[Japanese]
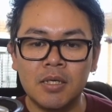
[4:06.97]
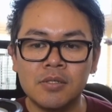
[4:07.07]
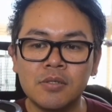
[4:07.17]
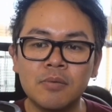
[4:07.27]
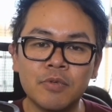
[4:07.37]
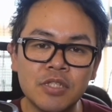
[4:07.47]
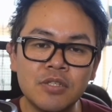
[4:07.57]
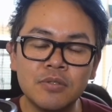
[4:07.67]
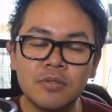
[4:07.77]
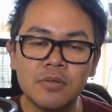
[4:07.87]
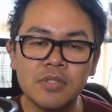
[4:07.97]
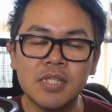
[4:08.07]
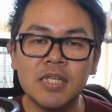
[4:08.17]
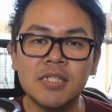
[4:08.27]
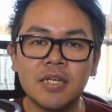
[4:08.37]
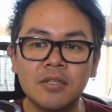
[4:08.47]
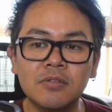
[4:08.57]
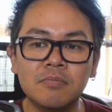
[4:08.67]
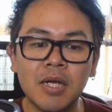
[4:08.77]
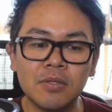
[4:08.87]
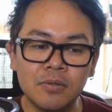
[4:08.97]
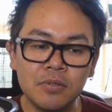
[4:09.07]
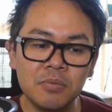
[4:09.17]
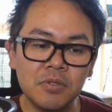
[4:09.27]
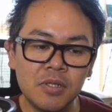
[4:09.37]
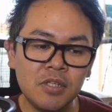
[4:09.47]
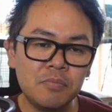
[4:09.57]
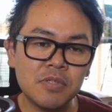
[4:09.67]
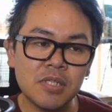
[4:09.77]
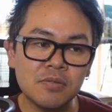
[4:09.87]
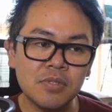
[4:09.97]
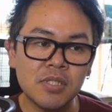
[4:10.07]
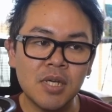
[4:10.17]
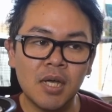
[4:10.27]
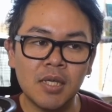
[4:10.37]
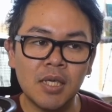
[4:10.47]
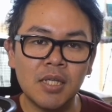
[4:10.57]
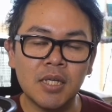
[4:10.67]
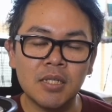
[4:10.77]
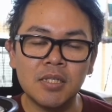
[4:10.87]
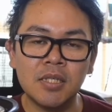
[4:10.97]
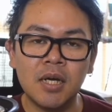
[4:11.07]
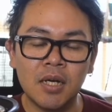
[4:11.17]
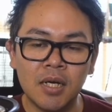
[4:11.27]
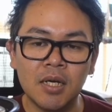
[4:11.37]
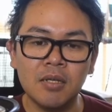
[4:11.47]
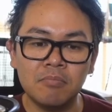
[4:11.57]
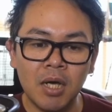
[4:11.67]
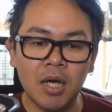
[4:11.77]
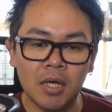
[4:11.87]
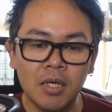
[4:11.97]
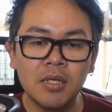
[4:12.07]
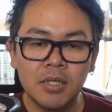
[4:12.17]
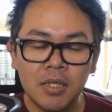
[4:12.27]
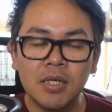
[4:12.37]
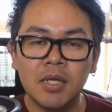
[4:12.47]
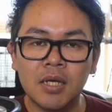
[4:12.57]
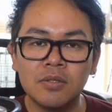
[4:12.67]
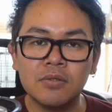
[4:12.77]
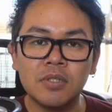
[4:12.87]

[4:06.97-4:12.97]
それも一応お伝えしたけど、まあ、糖尿病とヘルペスは直接関係ないから、まあ、